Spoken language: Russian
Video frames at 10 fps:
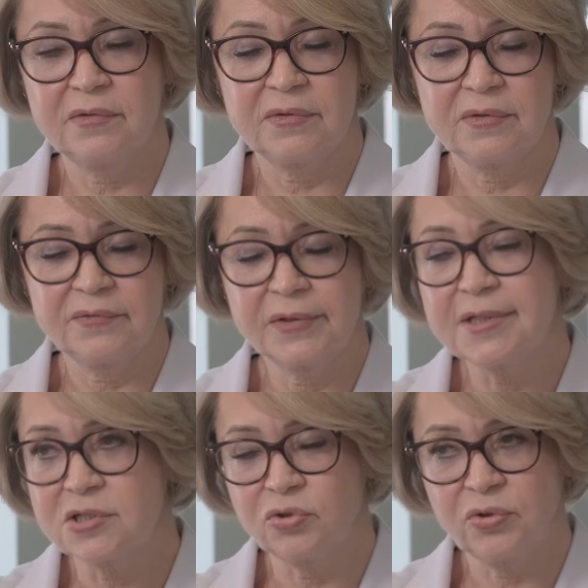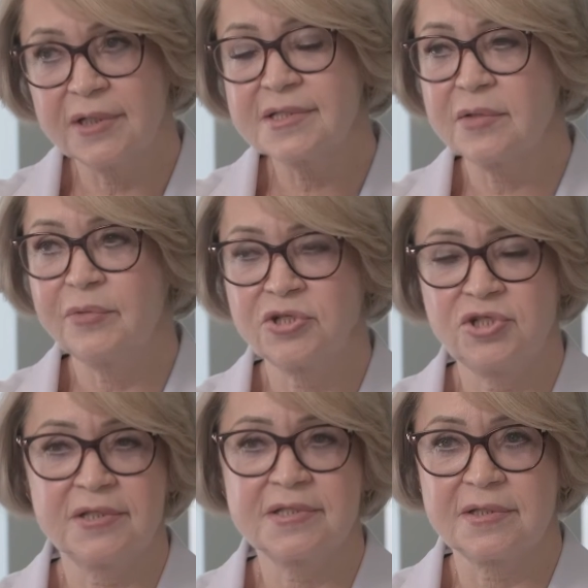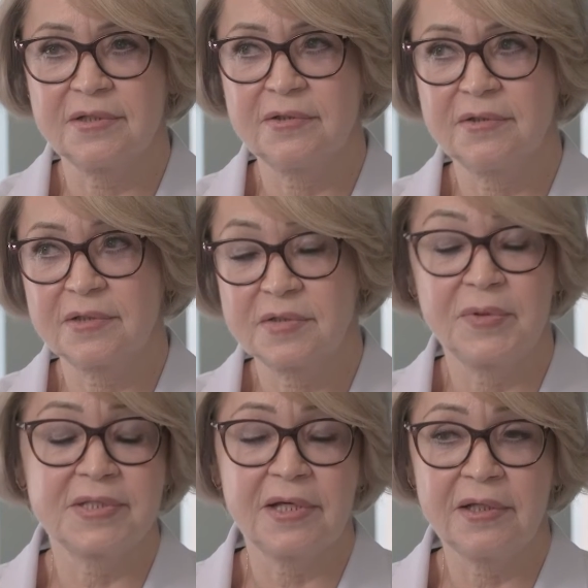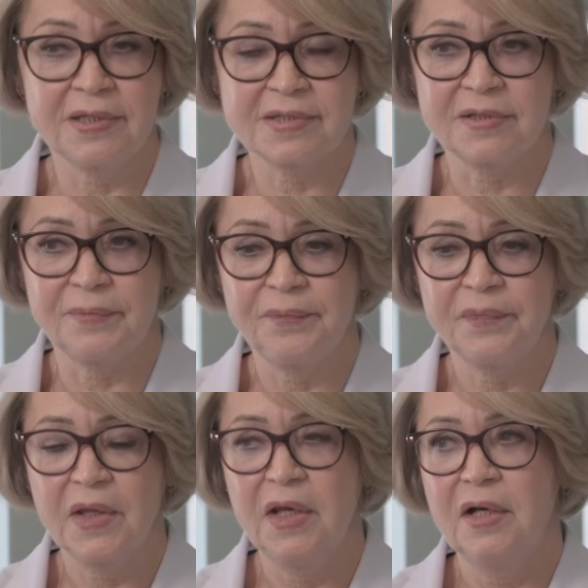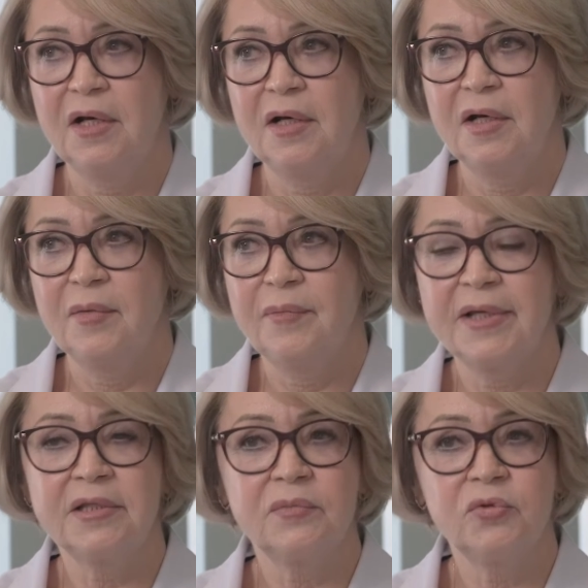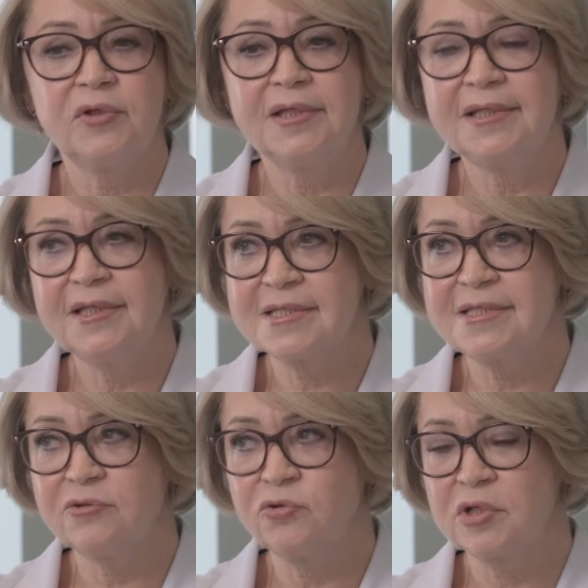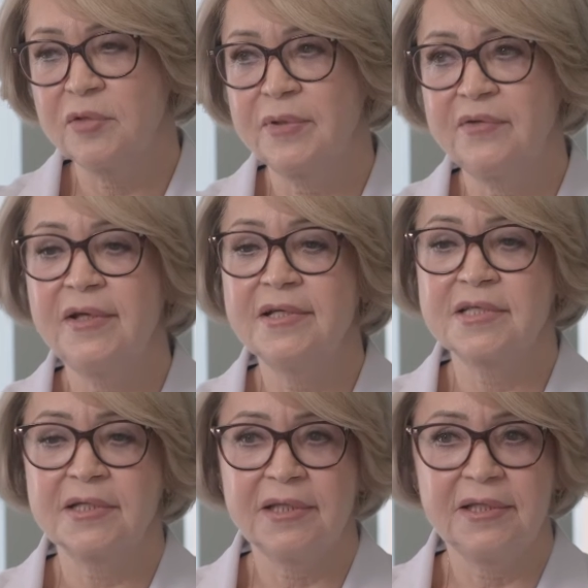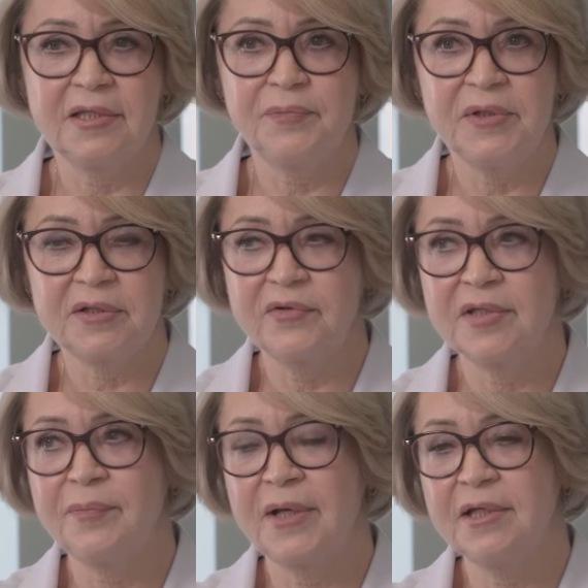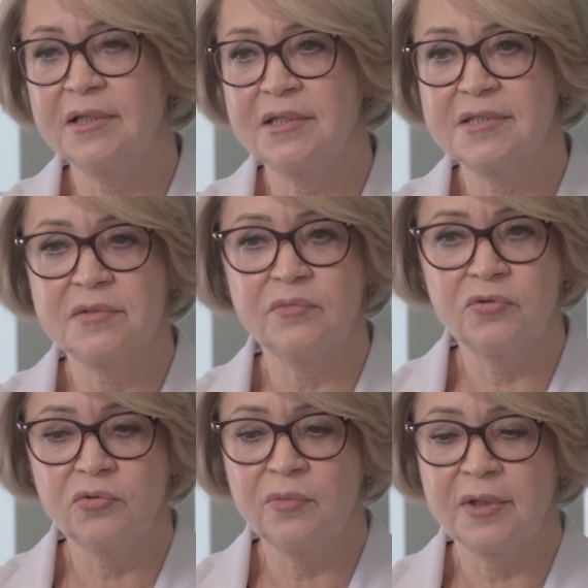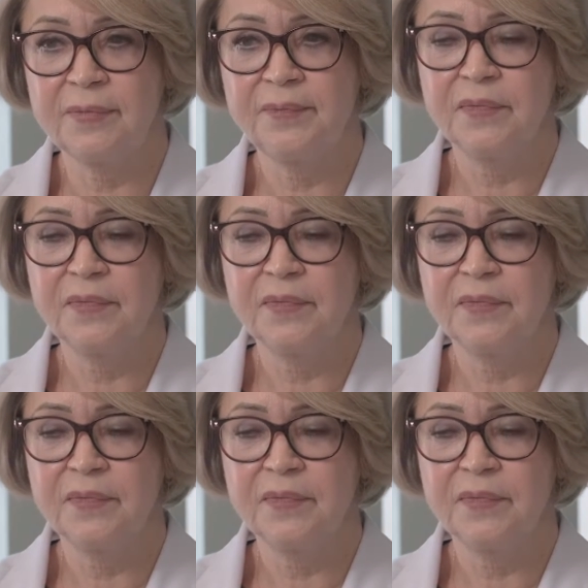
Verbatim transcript: э, в этой ситуации обращаться к специалистам. Поэтому, если только появляются какие-то первые непонятные симптомы,